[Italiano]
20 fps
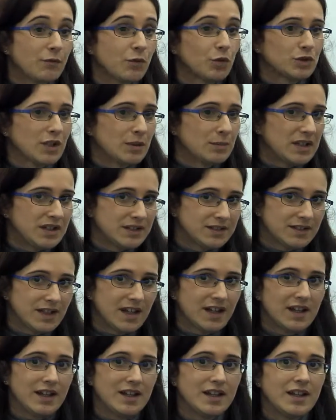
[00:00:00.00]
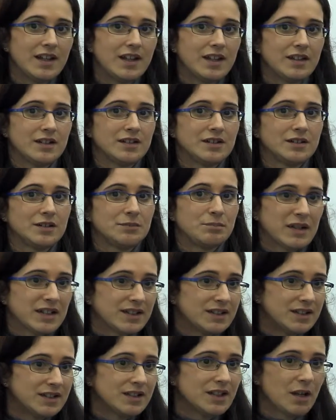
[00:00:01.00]
fondamentale
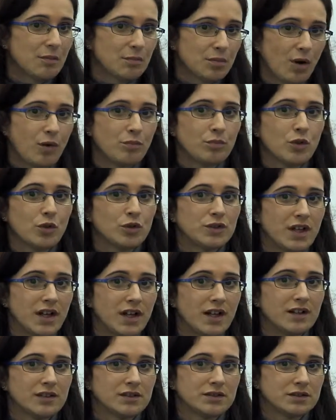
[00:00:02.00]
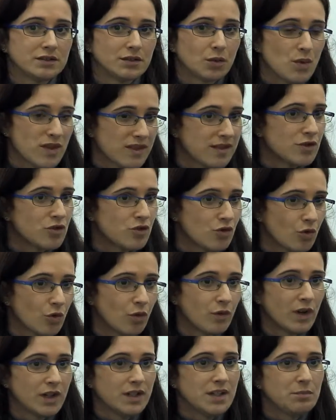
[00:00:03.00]
partire proprio da questi
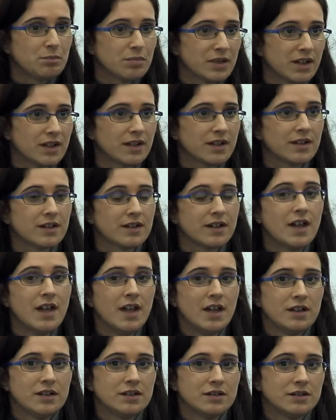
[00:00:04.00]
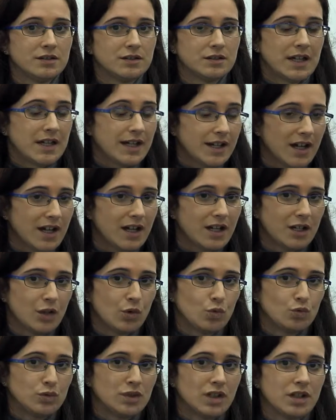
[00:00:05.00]
giovani per creare
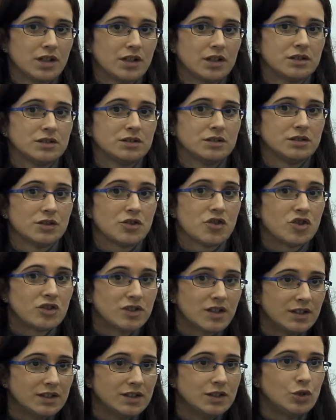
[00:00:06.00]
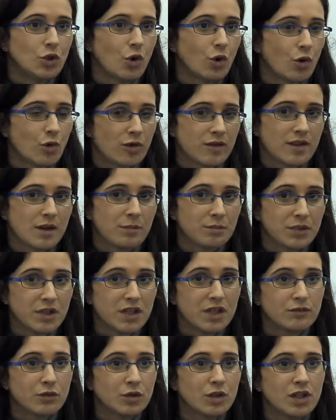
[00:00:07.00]
un cittadino
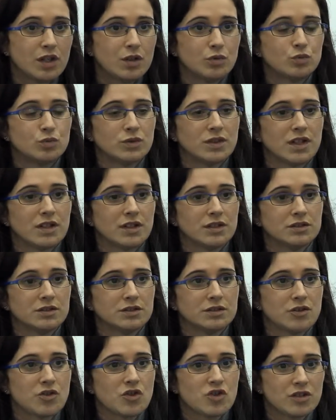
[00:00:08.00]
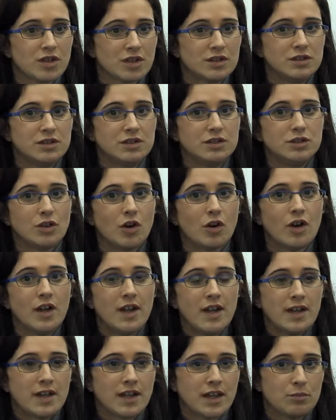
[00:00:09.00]
consapevole, un cittadino
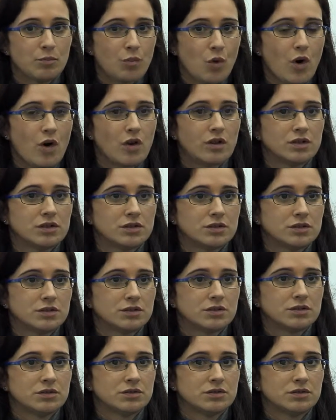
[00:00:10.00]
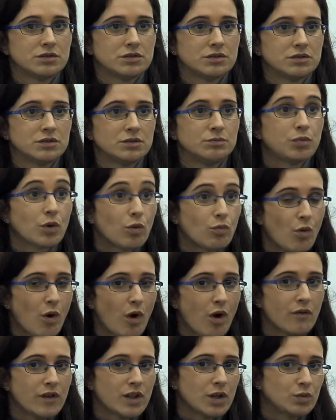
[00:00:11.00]
che può
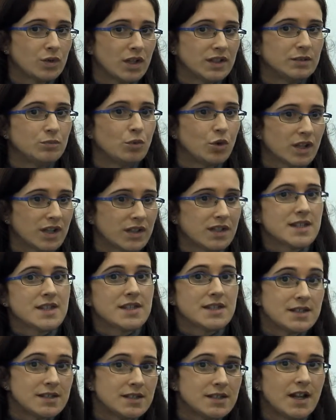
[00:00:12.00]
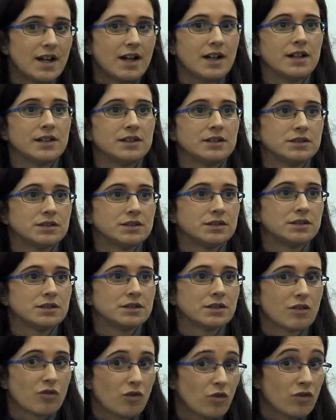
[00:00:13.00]
promuovere una
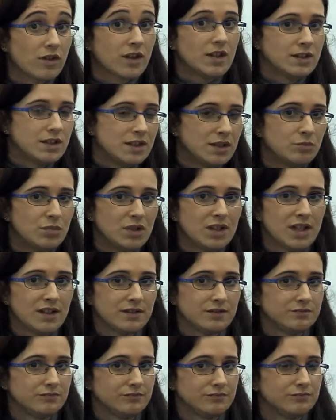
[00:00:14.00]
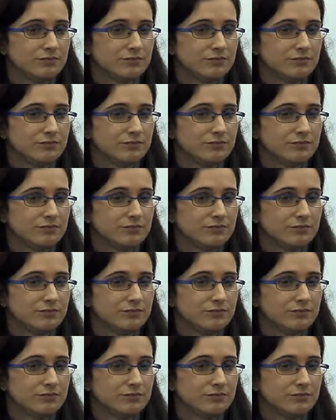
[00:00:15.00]
democrazia sostenibile.